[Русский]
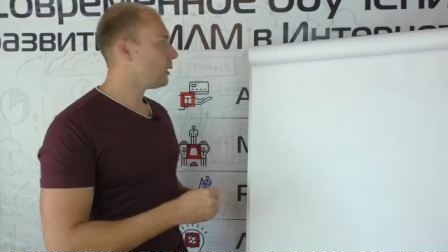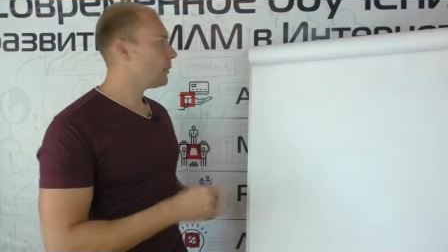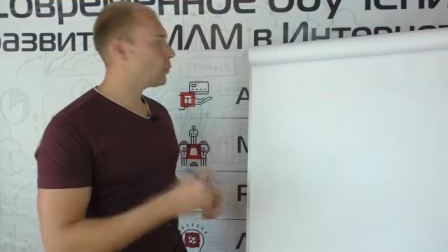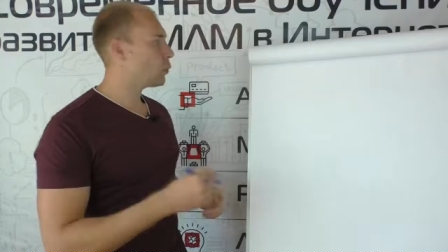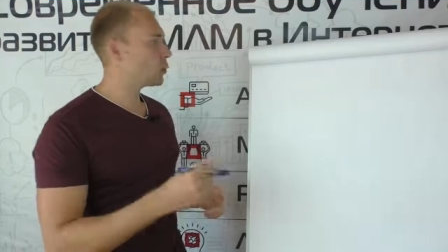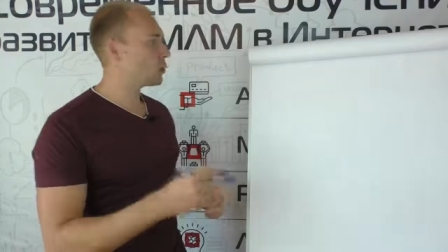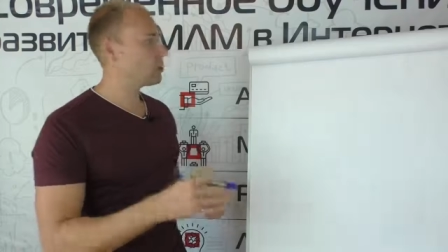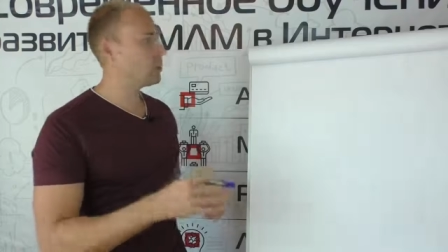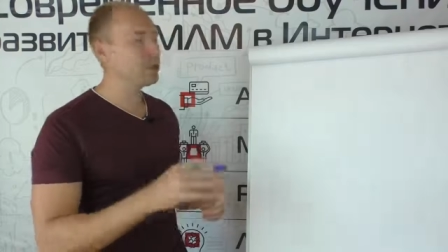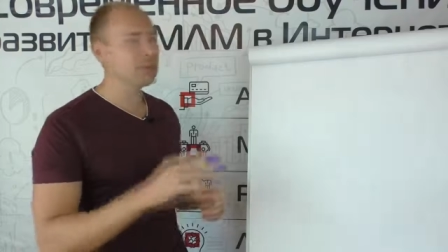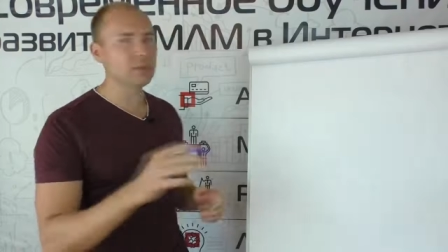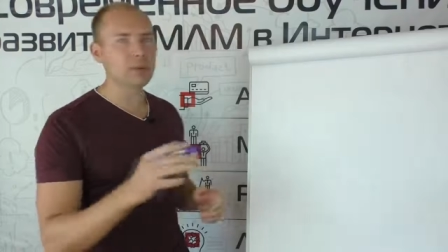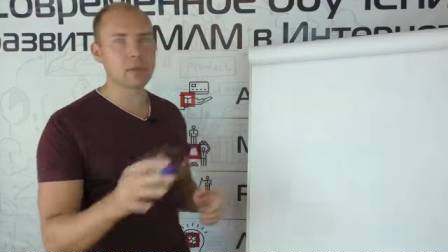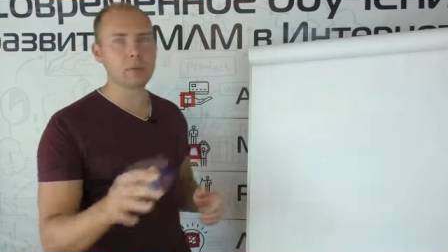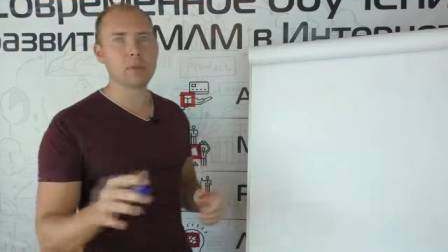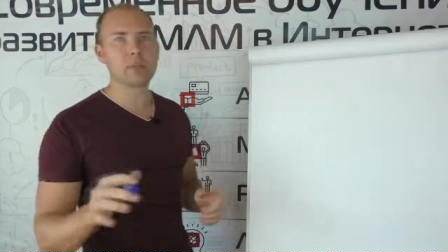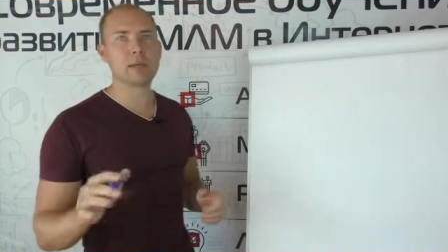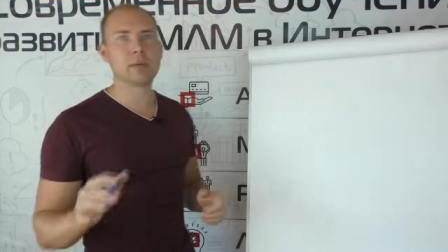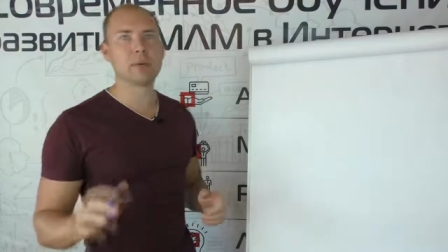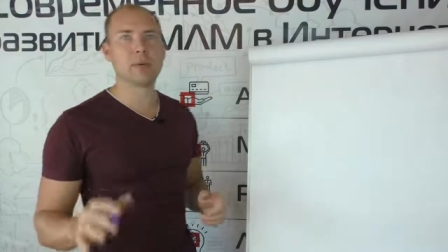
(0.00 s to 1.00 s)
То есть мы с
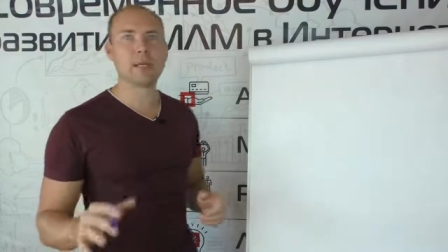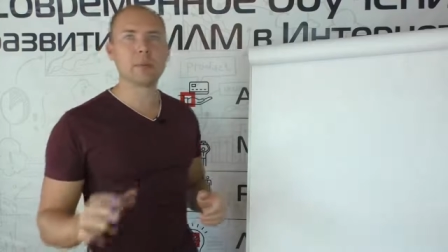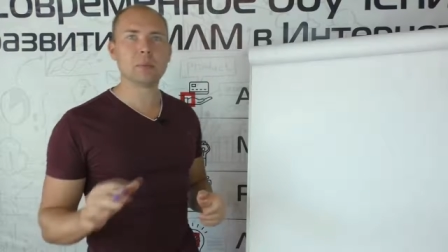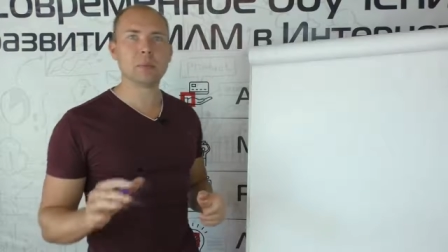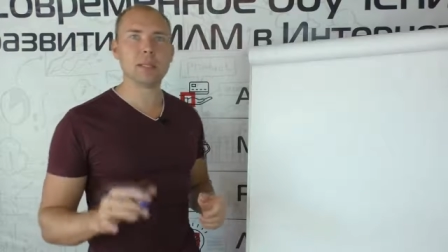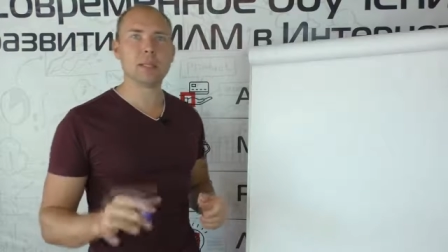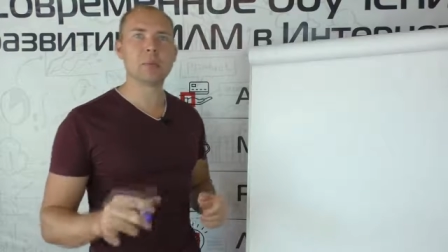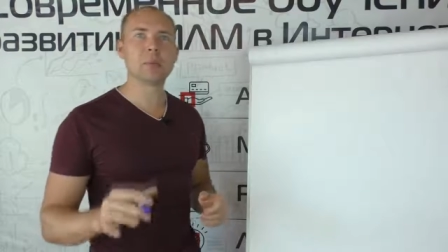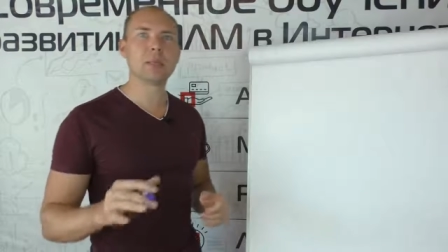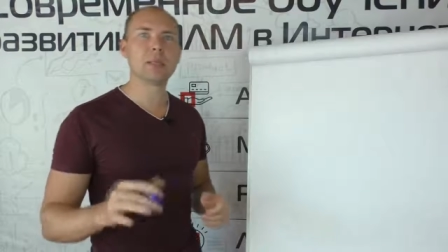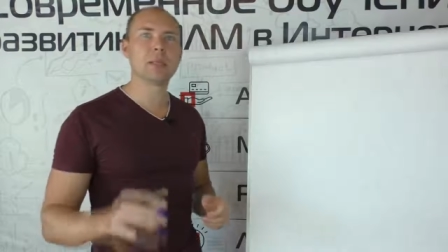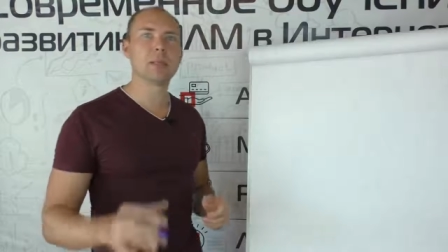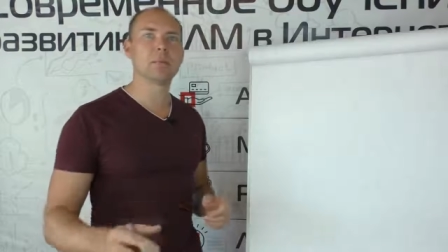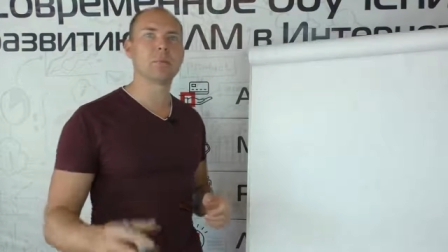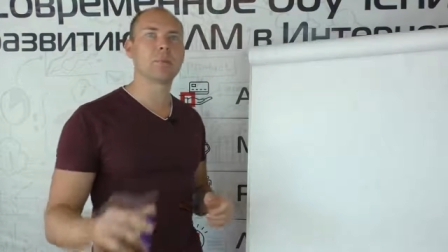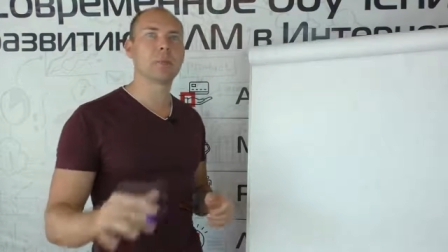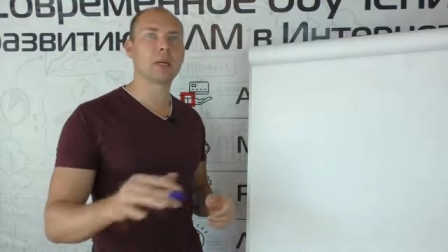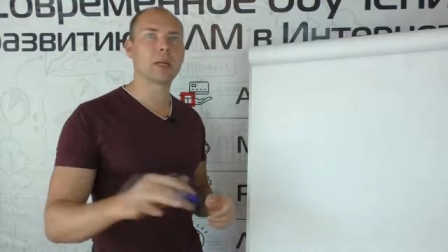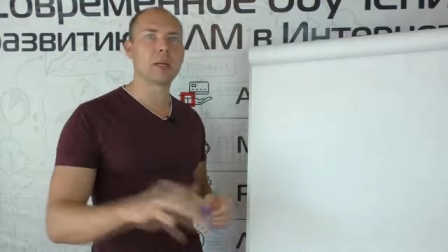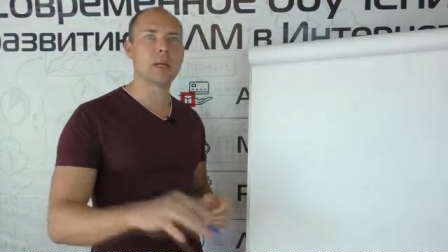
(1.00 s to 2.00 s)
вами говорим именно
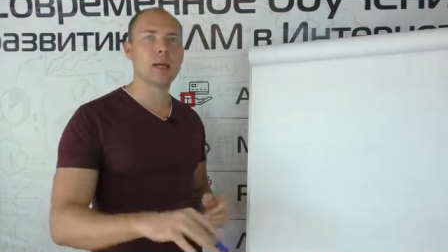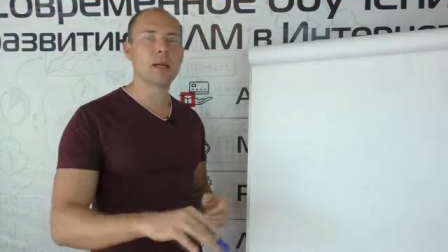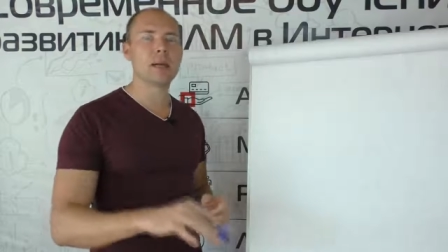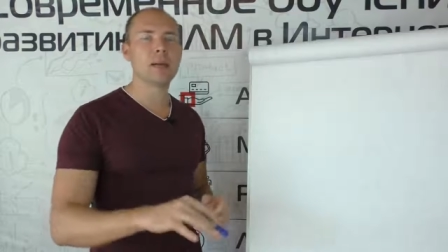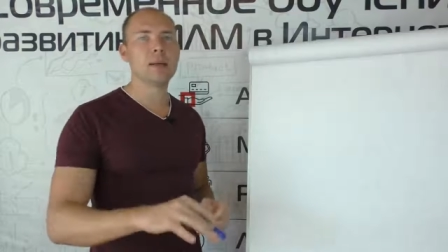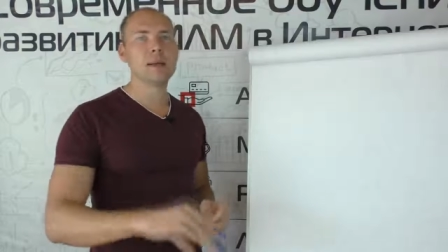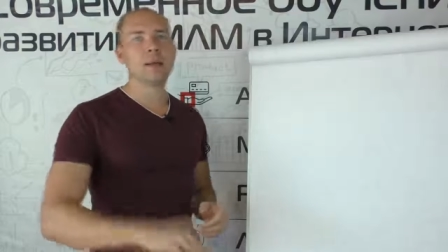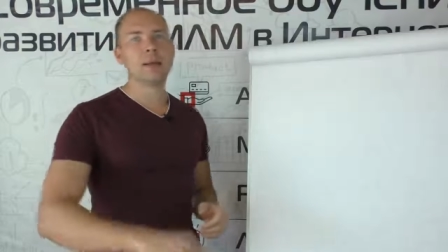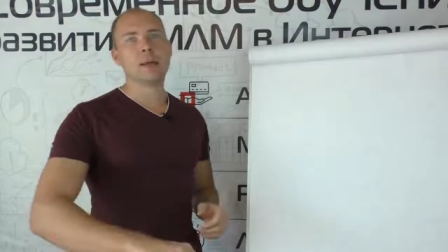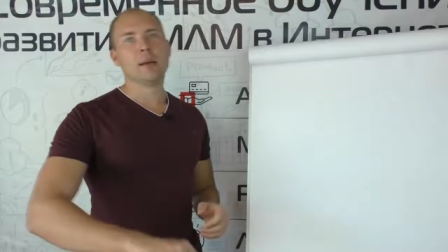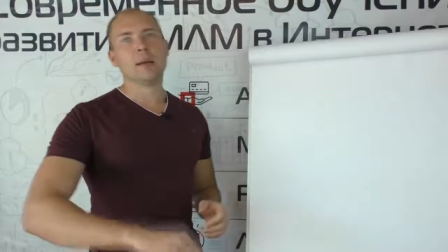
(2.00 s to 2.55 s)
про